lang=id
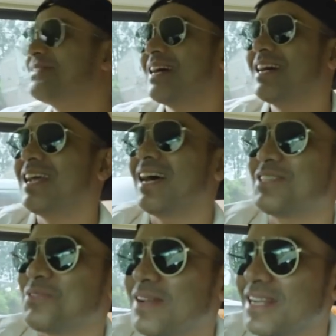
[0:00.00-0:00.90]
Ada hal
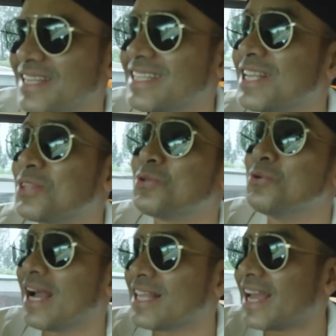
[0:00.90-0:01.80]
cuman di situ
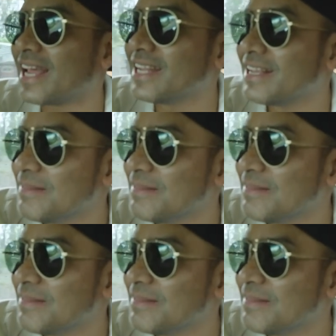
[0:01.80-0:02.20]
juga ya tadi.